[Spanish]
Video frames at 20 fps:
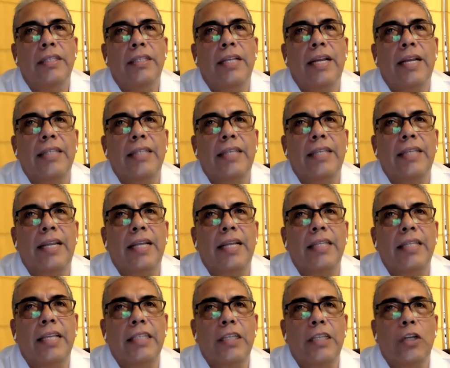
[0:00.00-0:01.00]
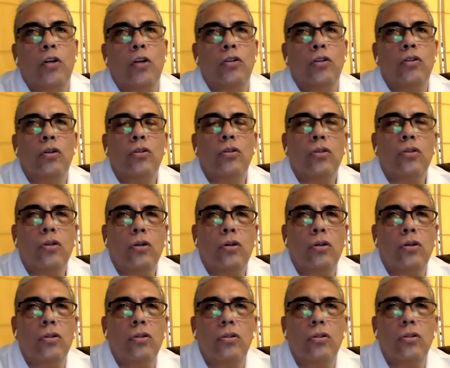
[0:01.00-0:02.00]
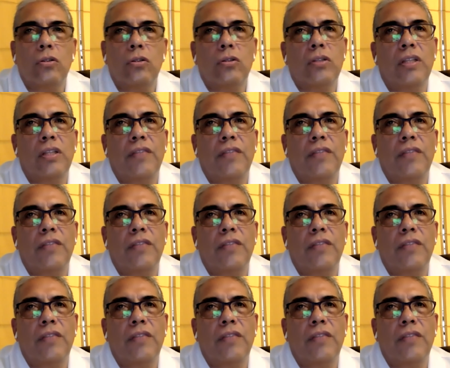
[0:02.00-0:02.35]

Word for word: Si la catarata es en los dos ojos,